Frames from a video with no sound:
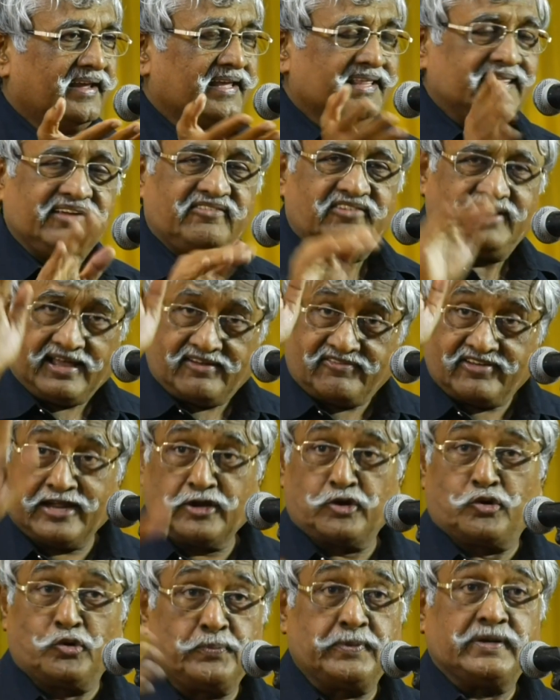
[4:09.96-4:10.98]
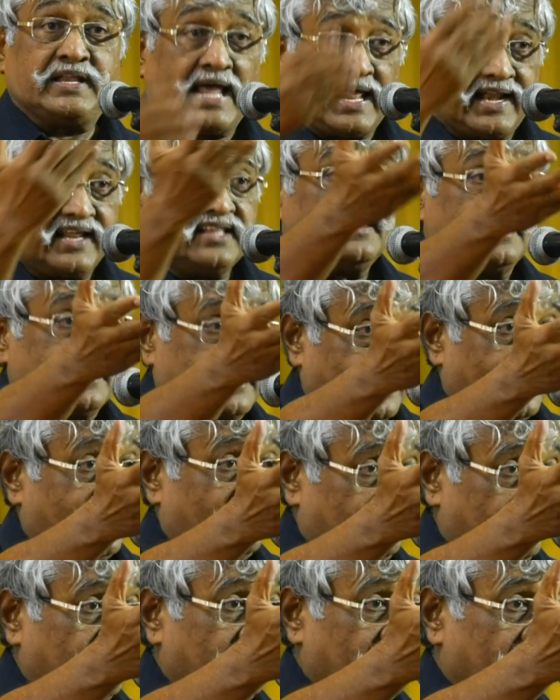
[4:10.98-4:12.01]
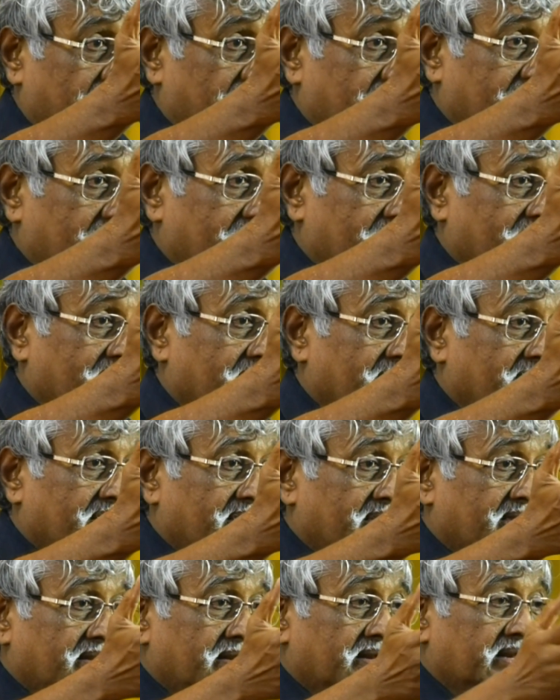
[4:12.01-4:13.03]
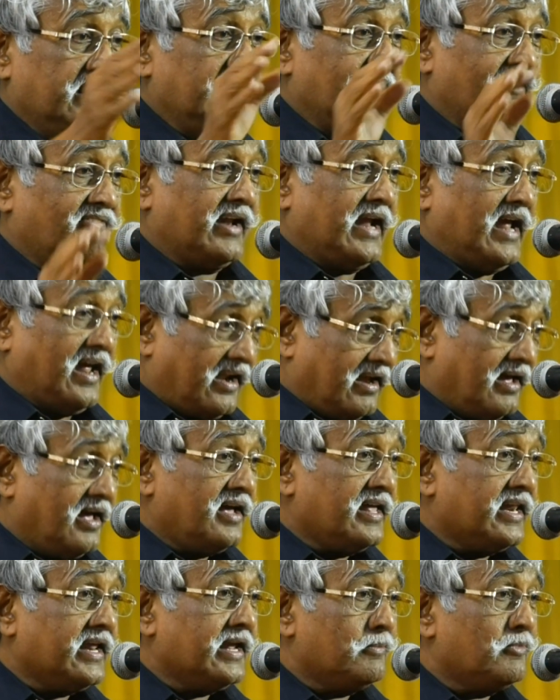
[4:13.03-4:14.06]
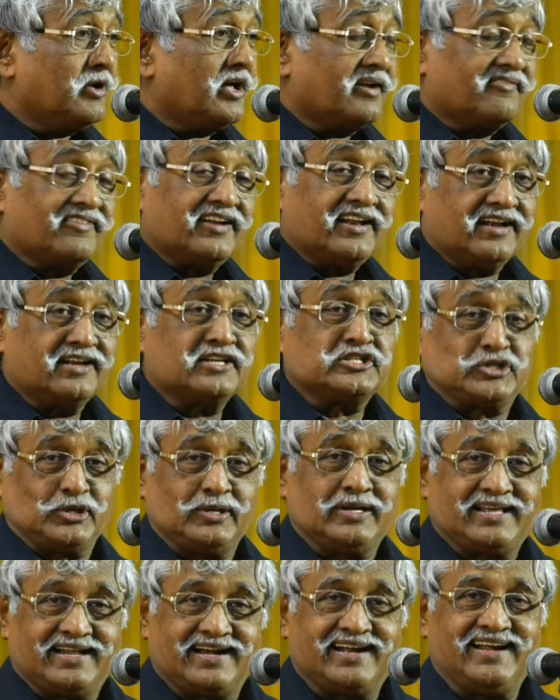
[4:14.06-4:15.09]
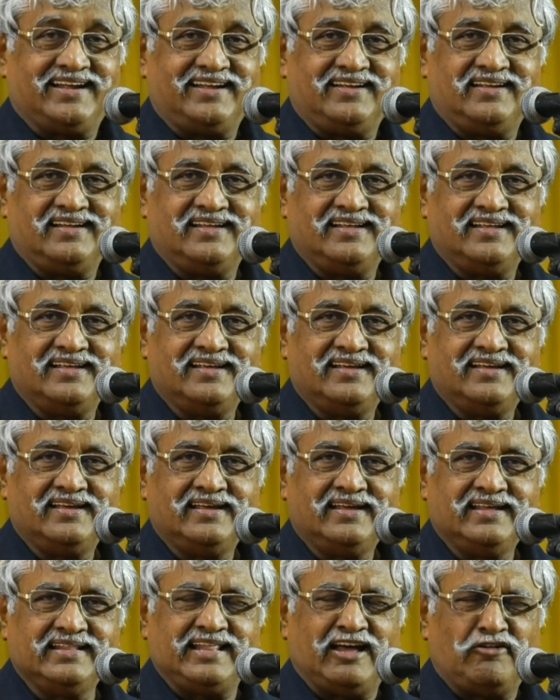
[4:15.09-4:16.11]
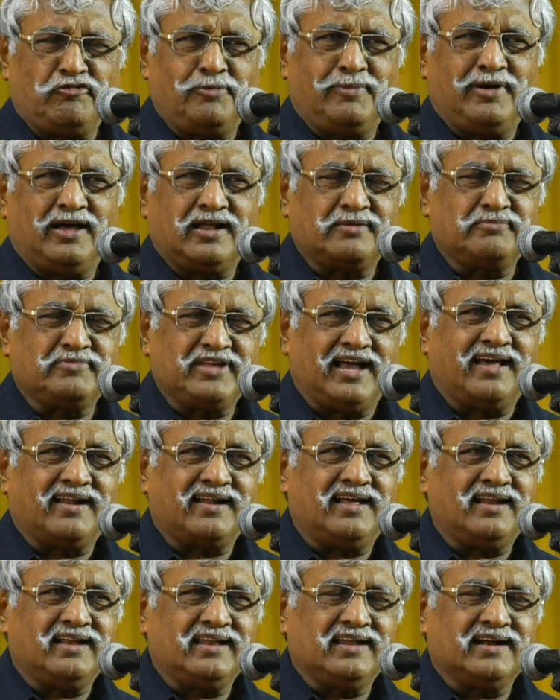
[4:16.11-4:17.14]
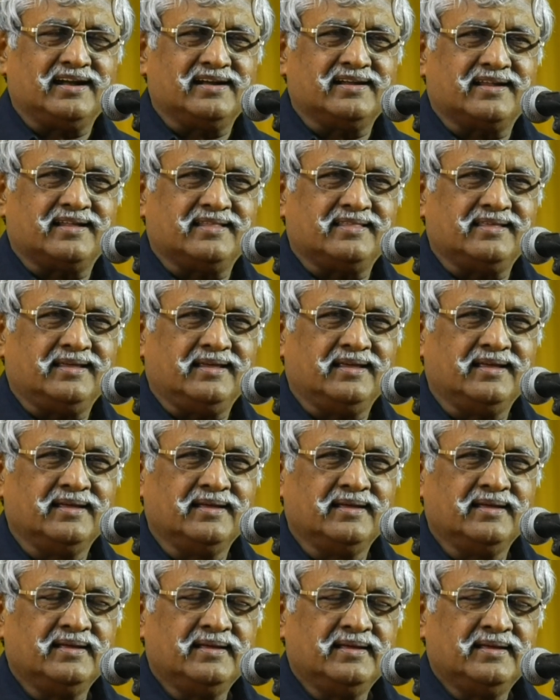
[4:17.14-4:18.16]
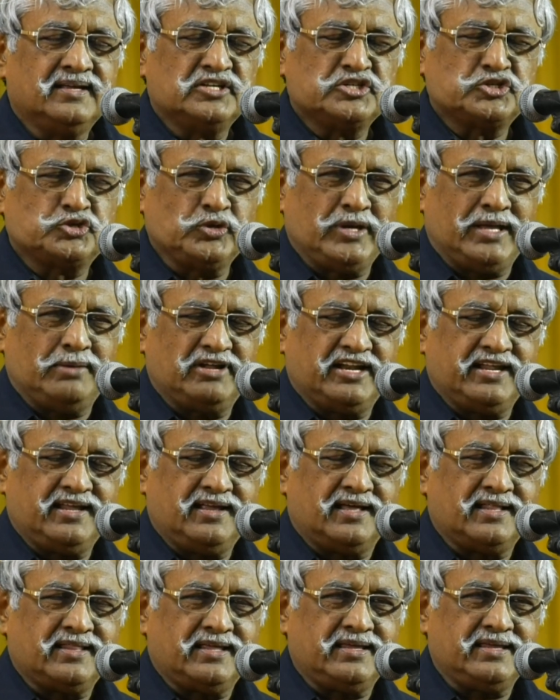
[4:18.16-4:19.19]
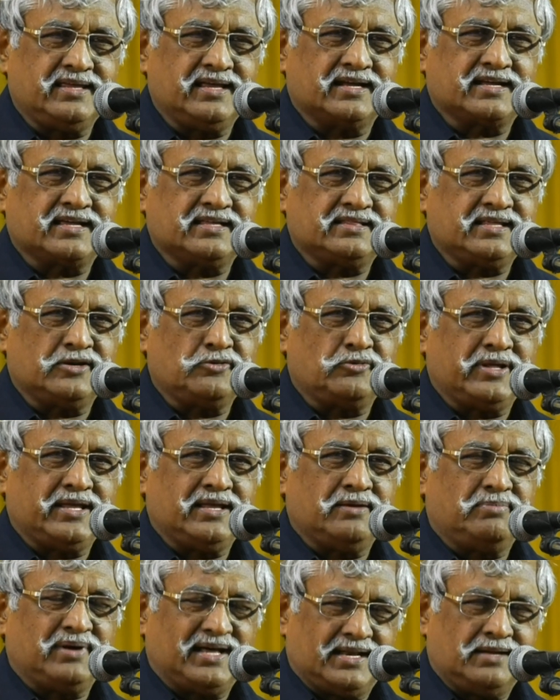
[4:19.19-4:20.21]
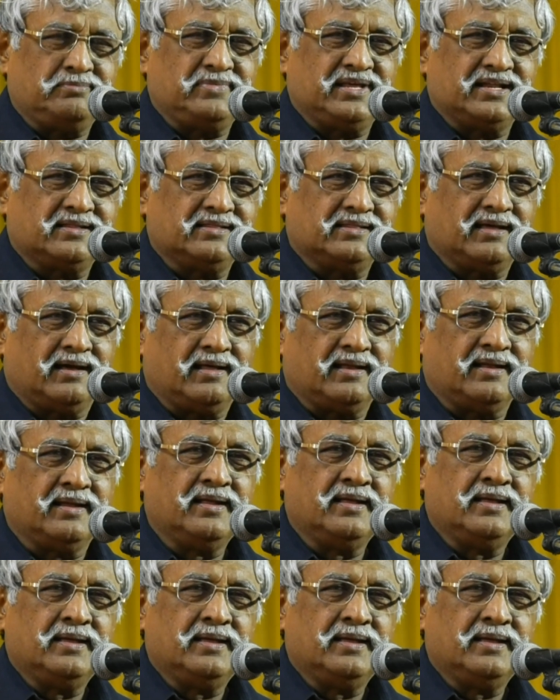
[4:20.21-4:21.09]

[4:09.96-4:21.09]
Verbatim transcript: இதை விட அவரை கூப்பிட்டு அறைந்திருக்கலாம் நீ அவரை அநாகரிகமானவன் என்று சொல்லுகிறாய் இந்த அவமானம் யாரால் நிகழ்கிறது சுயமரியாதை இயக்கத்தினுடைய பலம் இருந்தால்